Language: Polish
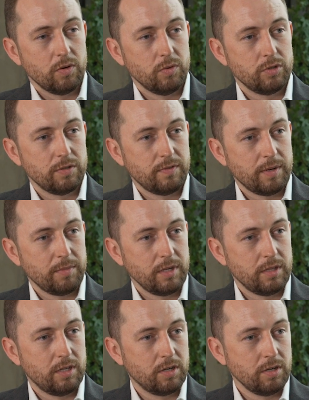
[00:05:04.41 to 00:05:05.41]

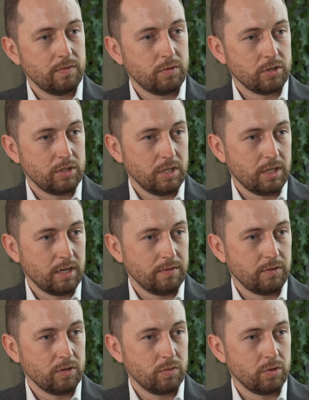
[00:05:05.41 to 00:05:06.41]
Używamy tylko i wyłącznie
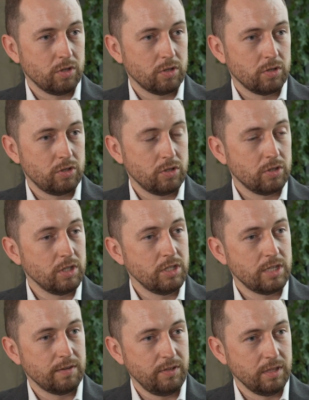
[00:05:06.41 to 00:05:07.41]
telefonu do
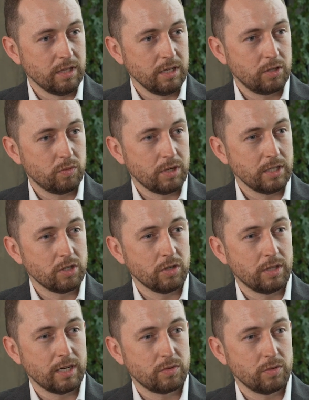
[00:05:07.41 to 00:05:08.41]
ściągnięcia windy, która jest
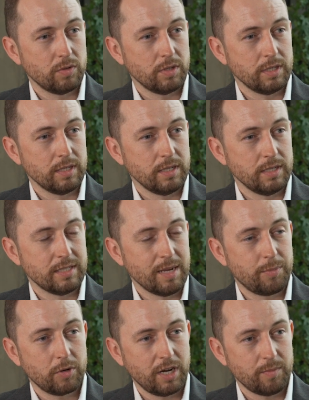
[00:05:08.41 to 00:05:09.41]
od razu e,
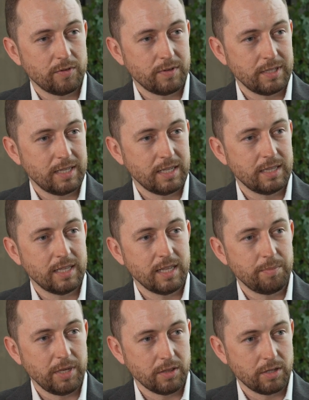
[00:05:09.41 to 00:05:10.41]
zaprogramowana na
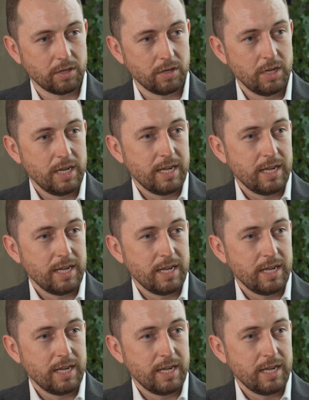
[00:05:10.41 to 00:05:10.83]
dane piętro.